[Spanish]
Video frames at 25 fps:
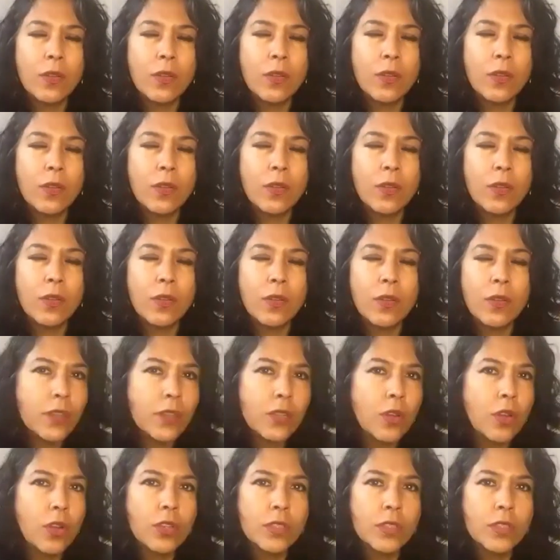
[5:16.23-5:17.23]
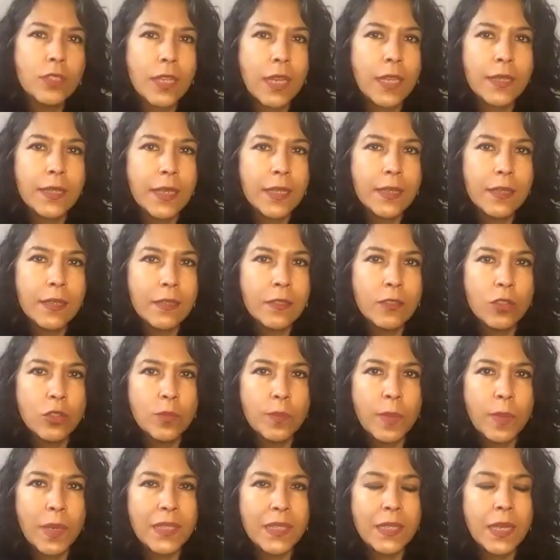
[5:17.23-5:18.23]
Y creo que todos los cantantes nos
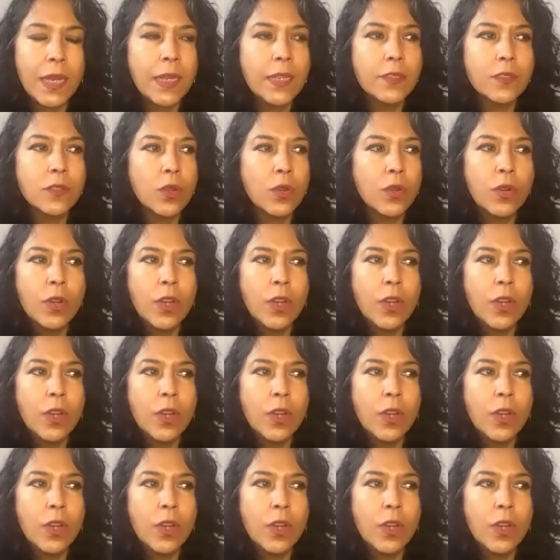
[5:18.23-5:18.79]
pasa eso.